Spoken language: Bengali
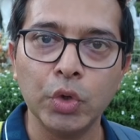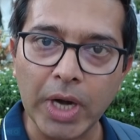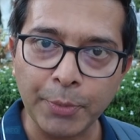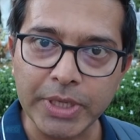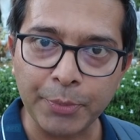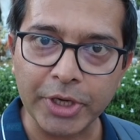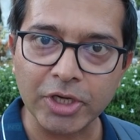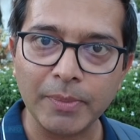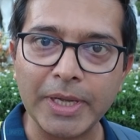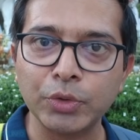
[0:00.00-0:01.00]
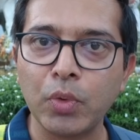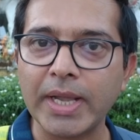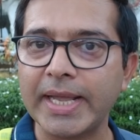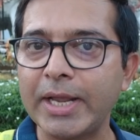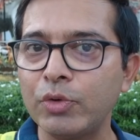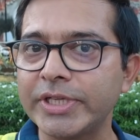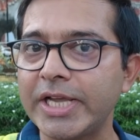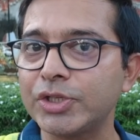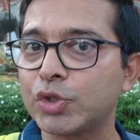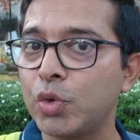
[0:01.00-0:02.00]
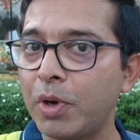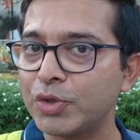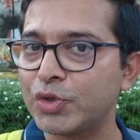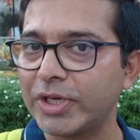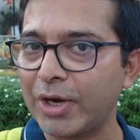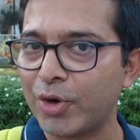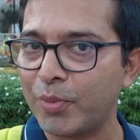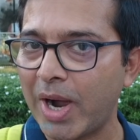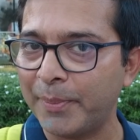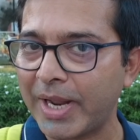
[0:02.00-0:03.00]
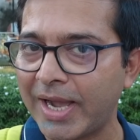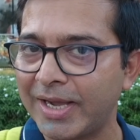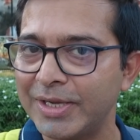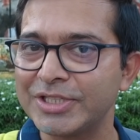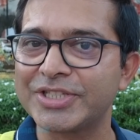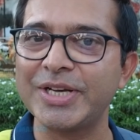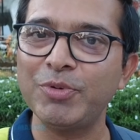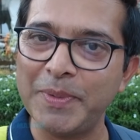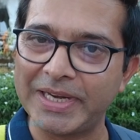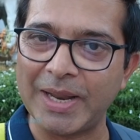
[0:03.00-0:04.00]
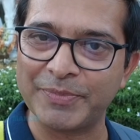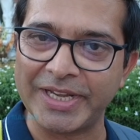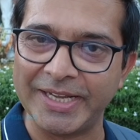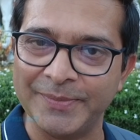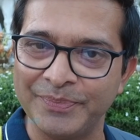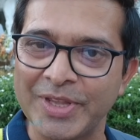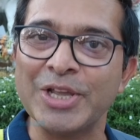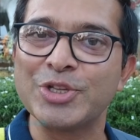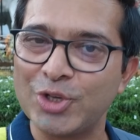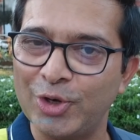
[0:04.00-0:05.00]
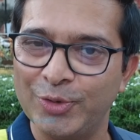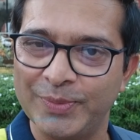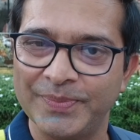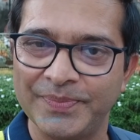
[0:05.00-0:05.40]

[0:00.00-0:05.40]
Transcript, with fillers: দুর্গাপূজা পরিক্রমা দু হাজার একুশের শুভ সূচনা করব আমরা শ্রীভূমি ক্লাব থেকে চলুন